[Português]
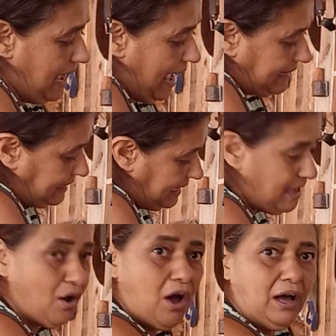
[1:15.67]

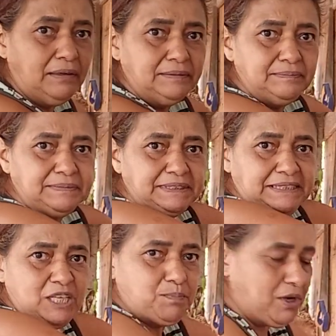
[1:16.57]
Aqui, ó,
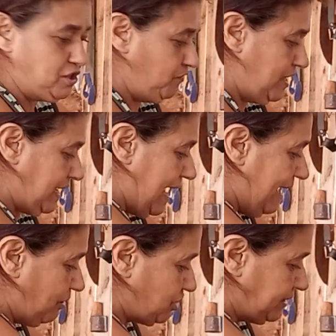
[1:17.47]
vocês podem ver que a
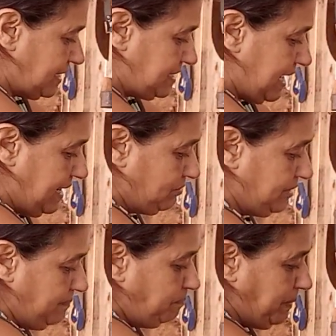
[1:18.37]
água já está saindo
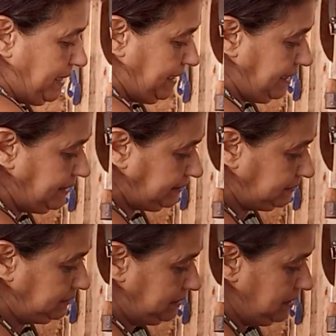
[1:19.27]
limpinha,
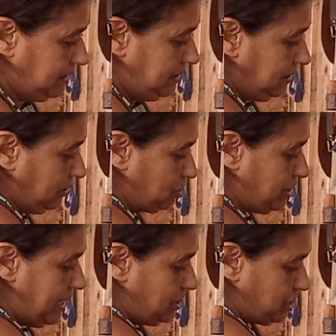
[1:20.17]
que eu
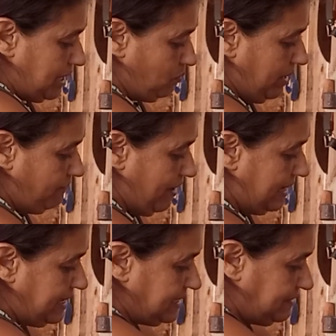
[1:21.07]
já enxaguei
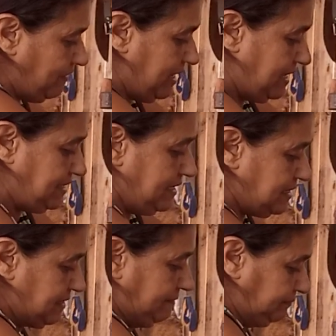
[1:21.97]
várias vezes,